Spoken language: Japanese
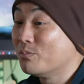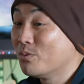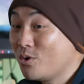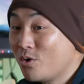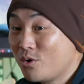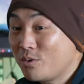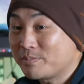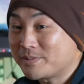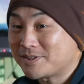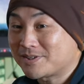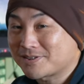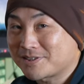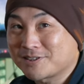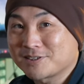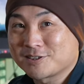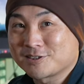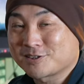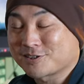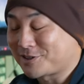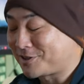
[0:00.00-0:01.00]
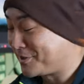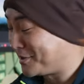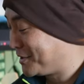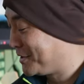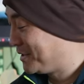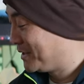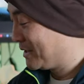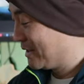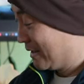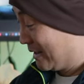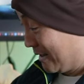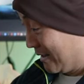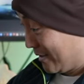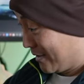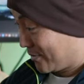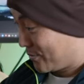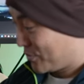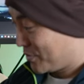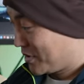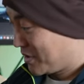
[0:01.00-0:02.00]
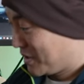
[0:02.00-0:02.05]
もう見づらいですからねでこ